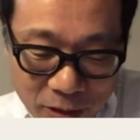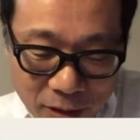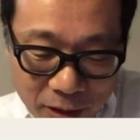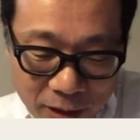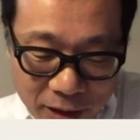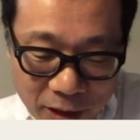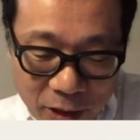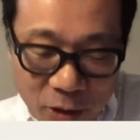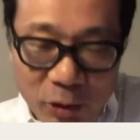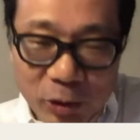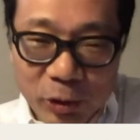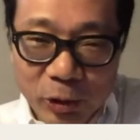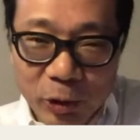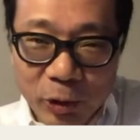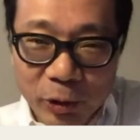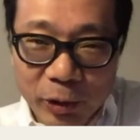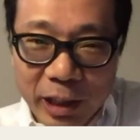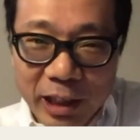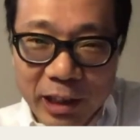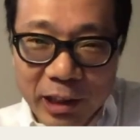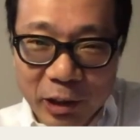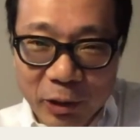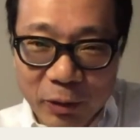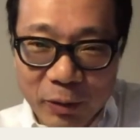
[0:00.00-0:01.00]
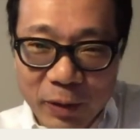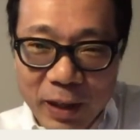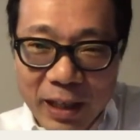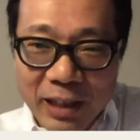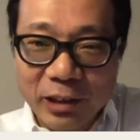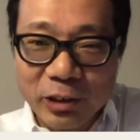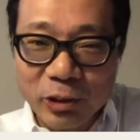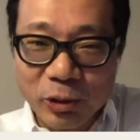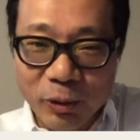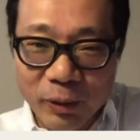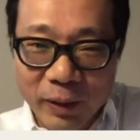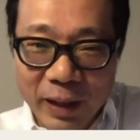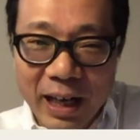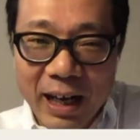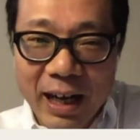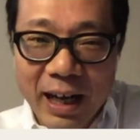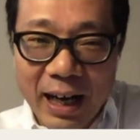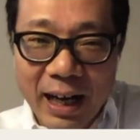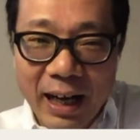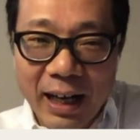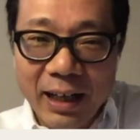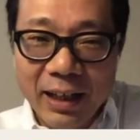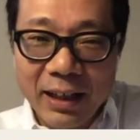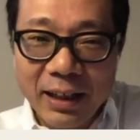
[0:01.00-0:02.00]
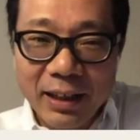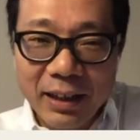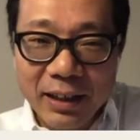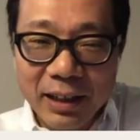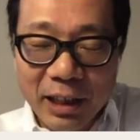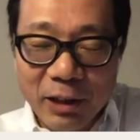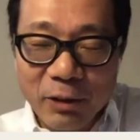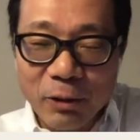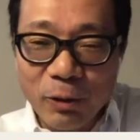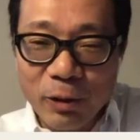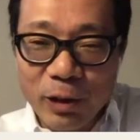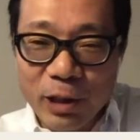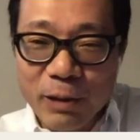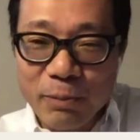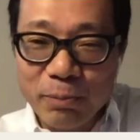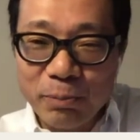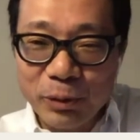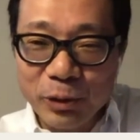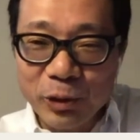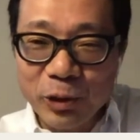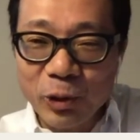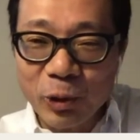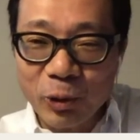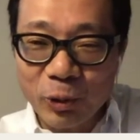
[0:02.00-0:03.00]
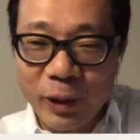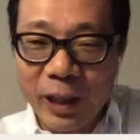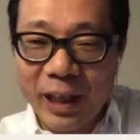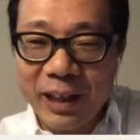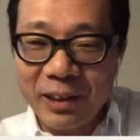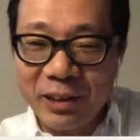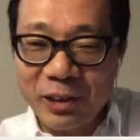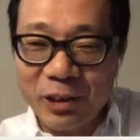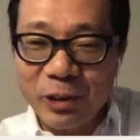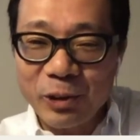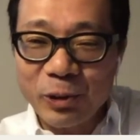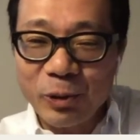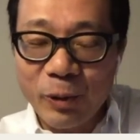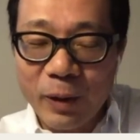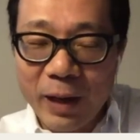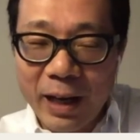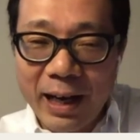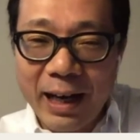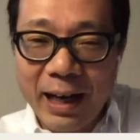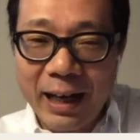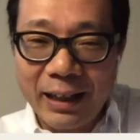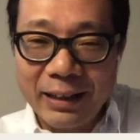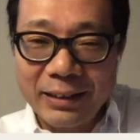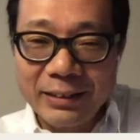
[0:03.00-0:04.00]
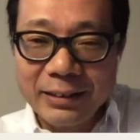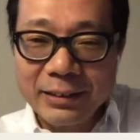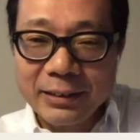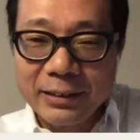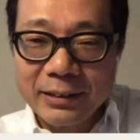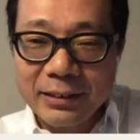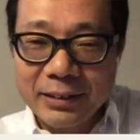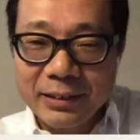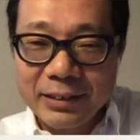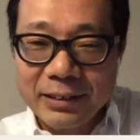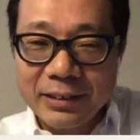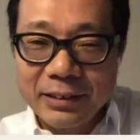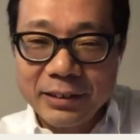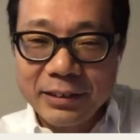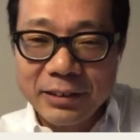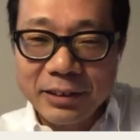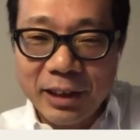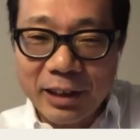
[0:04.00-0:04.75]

記憶のネットワークとか結構インプットとかっていうのはなん